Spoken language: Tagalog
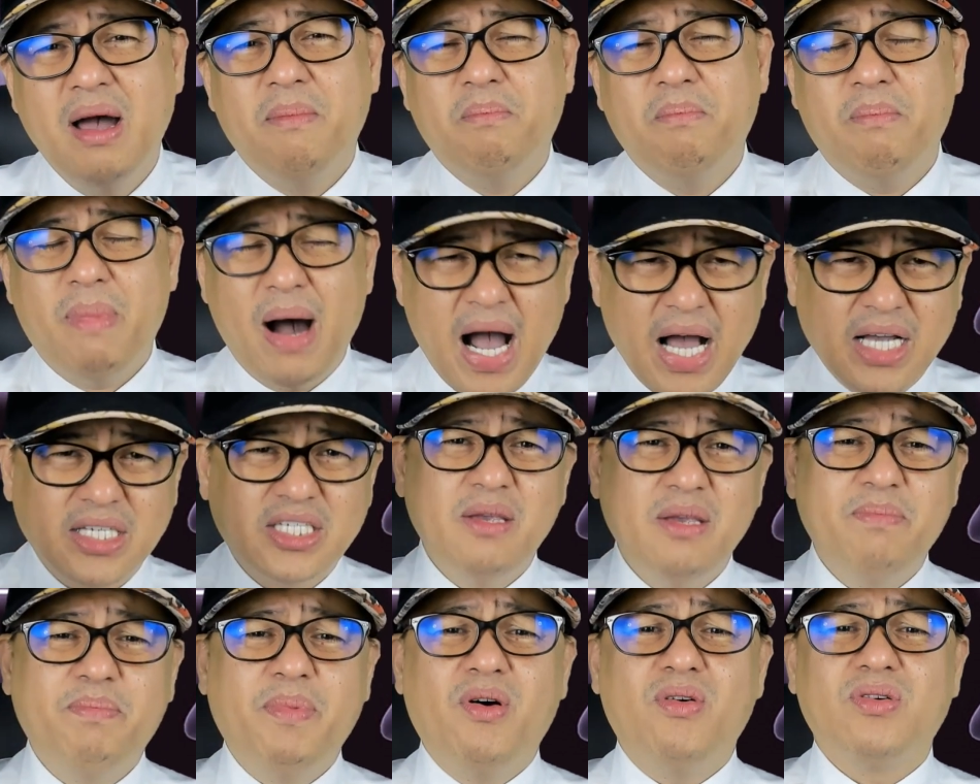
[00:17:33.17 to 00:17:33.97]

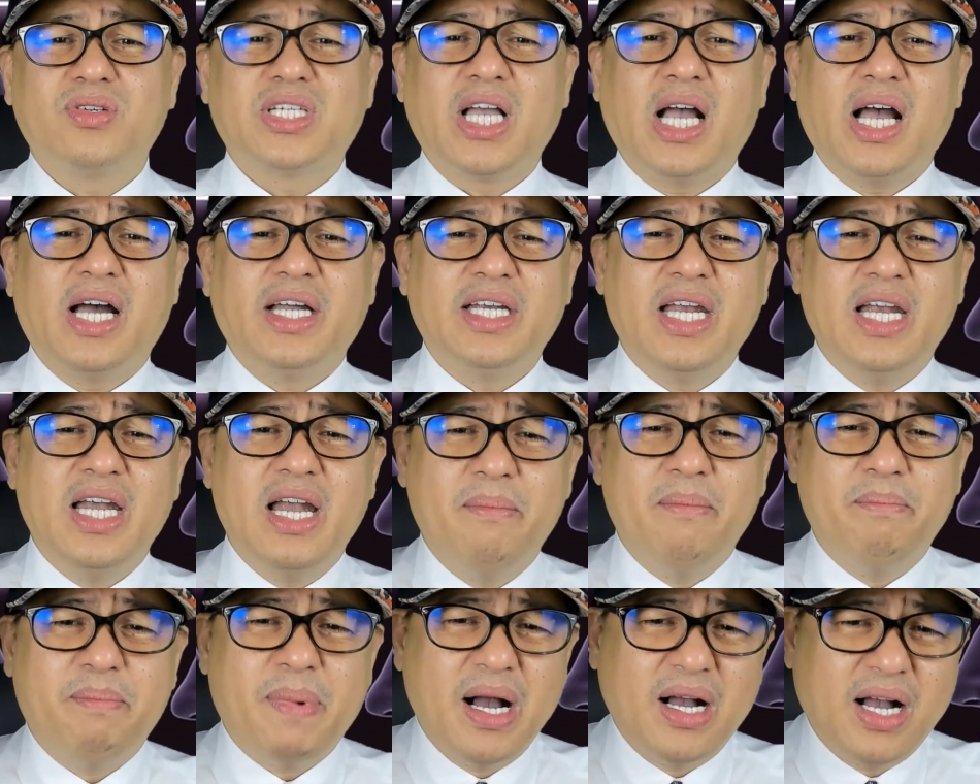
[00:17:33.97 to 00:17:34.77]
base po sa
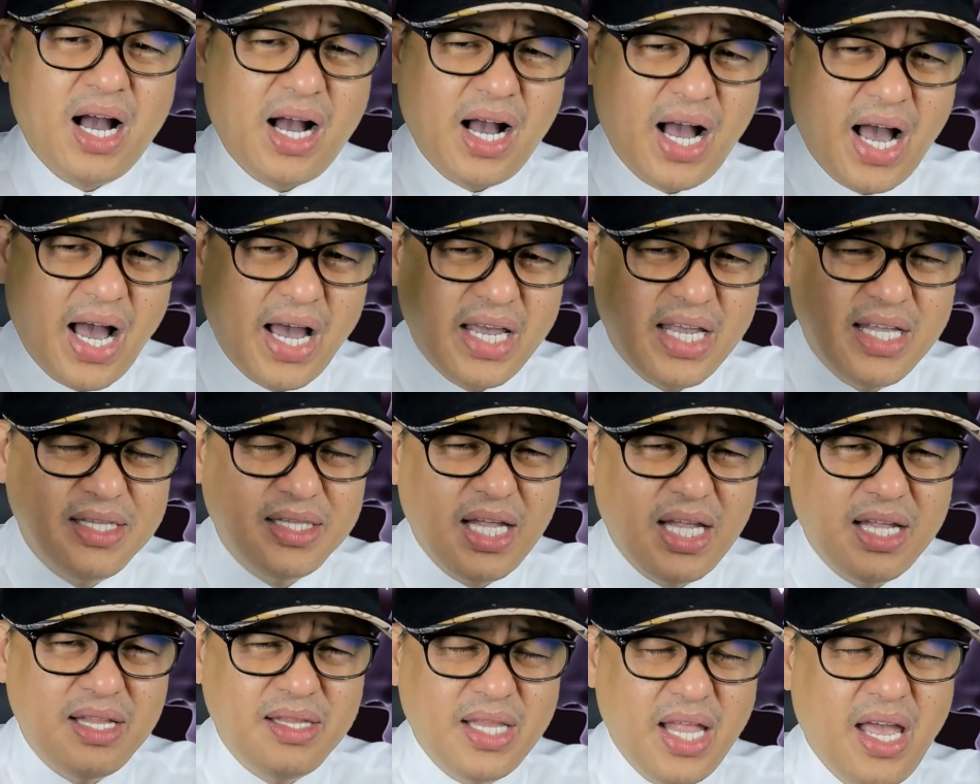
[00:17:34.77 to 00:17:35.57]
kanilang
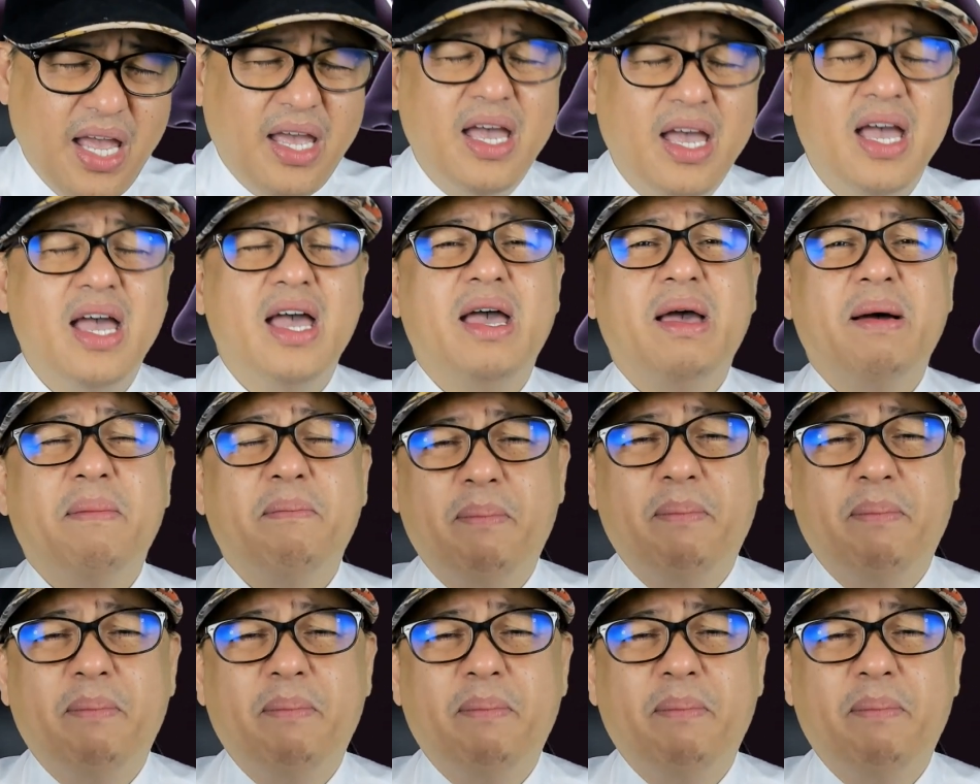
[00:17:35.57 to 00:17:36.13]
pagkakaintindi,